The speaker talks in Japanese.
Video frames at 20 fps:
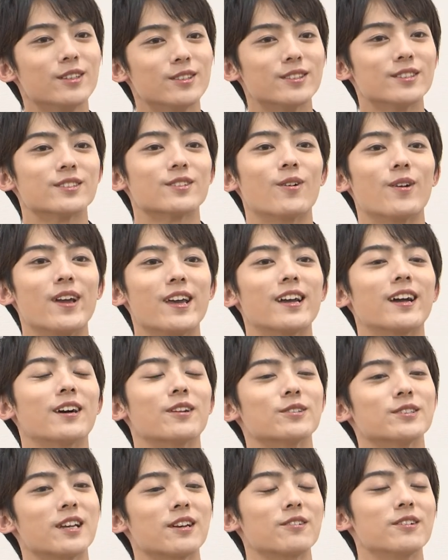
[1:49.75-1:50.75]
うこう演
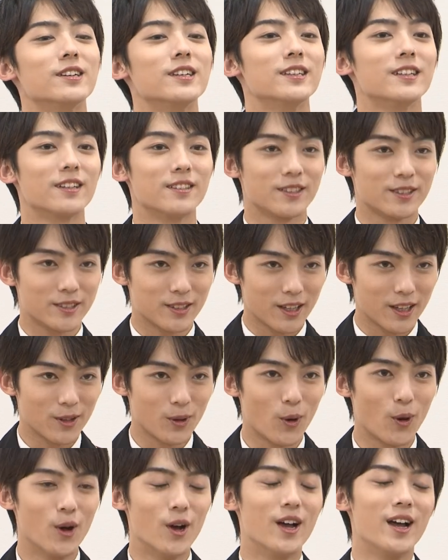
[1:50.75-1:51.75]
歌の作品なんですけ
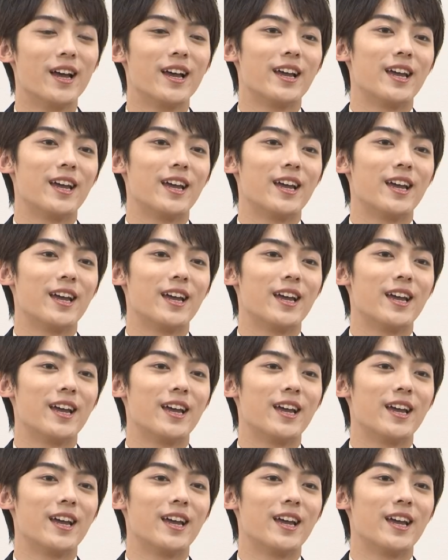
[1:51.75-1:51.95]
ど、